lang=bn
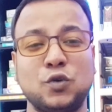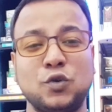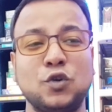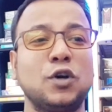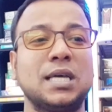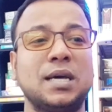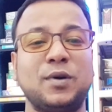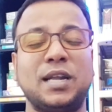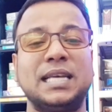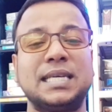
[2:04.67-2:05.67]
কোনো কথা
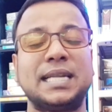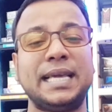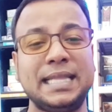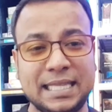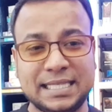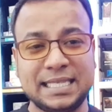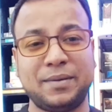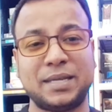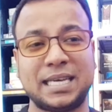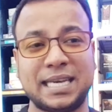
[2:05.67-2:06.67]
বলে না যারা হিন্দি
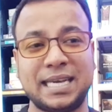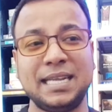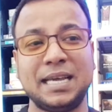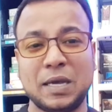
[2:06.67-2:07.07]
সিনেমা দেখেন